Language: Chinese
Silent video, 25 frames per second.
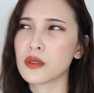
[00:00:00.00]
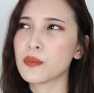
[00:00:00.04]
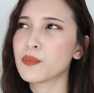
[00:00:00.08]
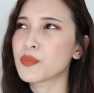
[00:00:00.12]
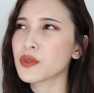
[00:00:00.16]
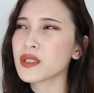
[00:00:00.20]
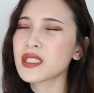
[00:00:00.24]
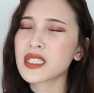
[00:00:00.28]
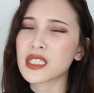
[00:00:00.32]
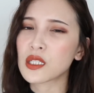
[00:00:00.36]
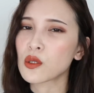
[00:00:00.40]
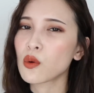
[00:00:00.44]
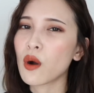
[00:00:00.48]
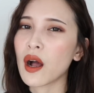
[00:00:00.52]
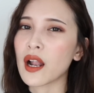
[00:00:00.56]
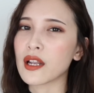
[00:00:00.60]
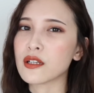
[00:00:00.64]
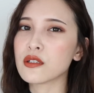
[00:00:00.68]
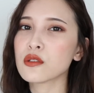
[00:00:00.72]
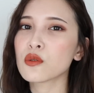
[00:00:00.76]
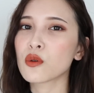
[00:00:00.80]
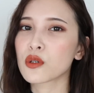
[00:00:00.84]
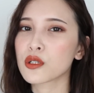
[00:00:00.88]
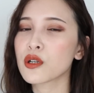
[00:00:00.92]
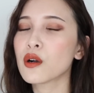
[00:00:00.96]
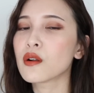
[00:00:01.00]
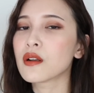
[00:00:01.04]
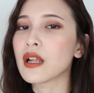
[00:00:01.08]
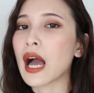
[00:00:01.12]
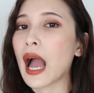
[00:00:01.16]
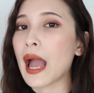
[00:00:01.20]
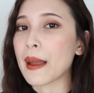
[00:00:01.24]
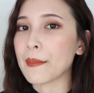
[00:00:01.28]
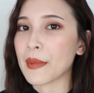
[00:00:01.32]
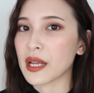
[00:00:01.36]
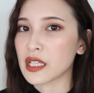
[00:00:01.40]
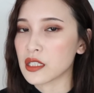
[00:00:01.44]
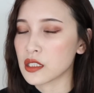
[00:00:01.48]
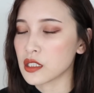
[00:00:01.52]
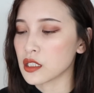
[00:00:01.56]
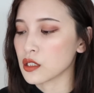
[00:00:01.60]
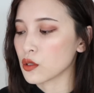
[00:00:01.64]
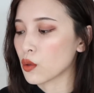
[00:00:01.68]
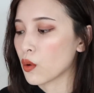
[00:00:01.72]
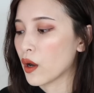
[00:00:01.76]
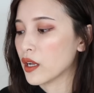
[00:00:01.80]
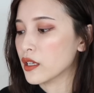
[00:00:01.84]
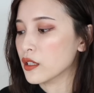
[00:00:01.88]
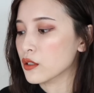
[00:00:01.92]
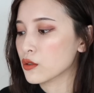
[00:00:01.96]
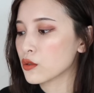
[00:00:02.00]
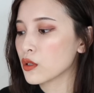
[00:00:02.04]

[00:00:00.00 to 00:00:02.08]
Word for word: 不是期望，就是我用的还蛮喜欢的，